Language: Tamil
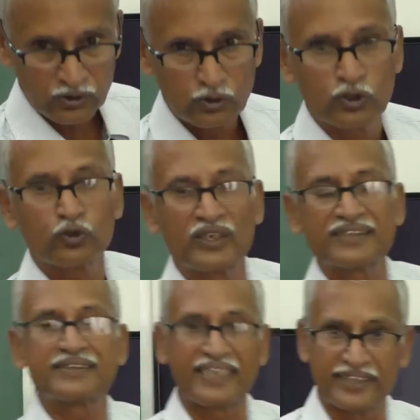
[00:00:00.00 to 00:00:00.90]
ஸோ
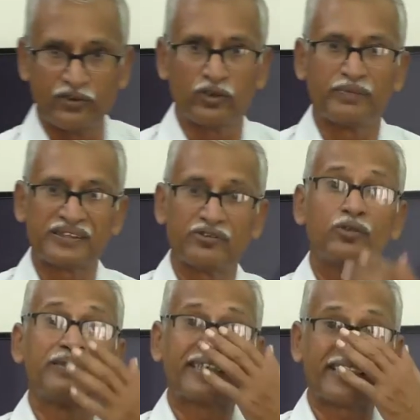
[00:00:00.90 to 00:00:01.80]
ஸ்டூடெண்ட்ஸ் தேங்க்யூ வெரி மச் much.
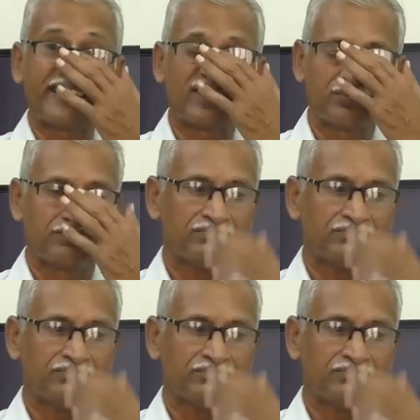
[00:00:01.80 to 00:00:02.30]
We மீட் meet